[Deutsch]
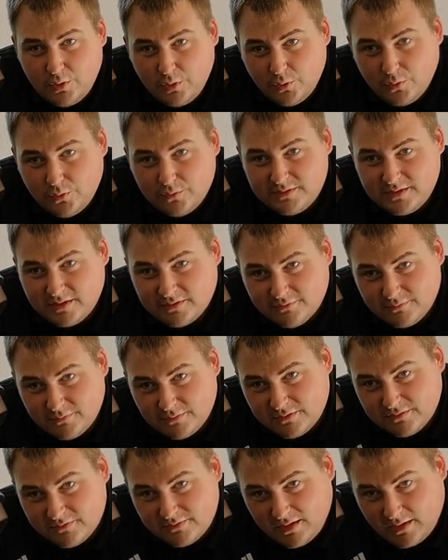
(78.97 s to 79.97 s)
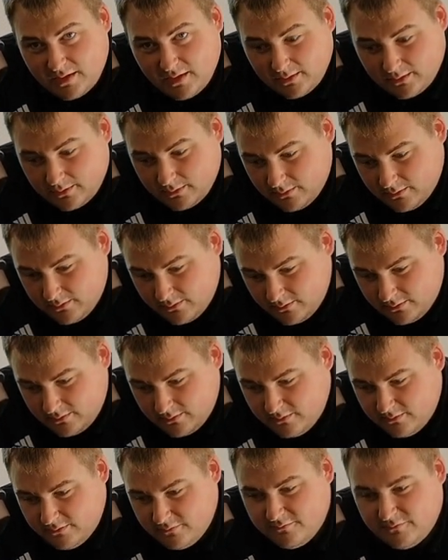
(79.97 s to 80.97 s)
Und jetzt würde ich sagen,
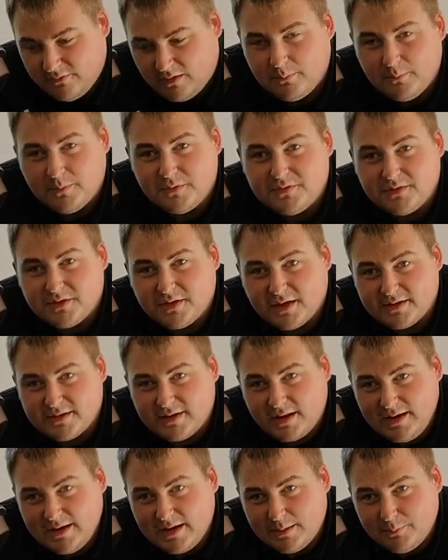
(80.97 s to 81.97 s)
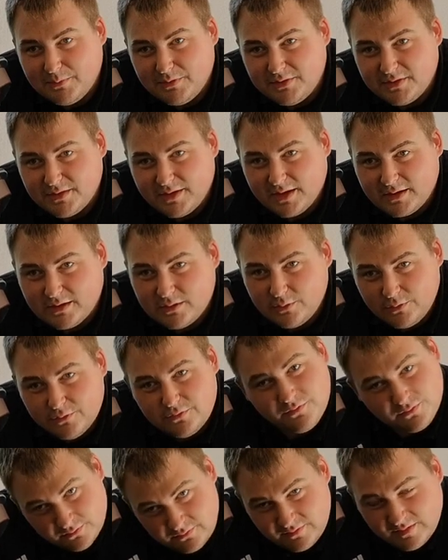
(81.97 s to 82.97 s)
fangen wir direkt an, legen wir direkt
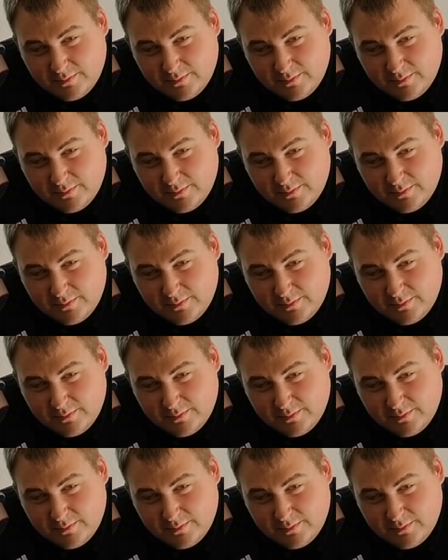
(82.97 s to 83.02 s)
los.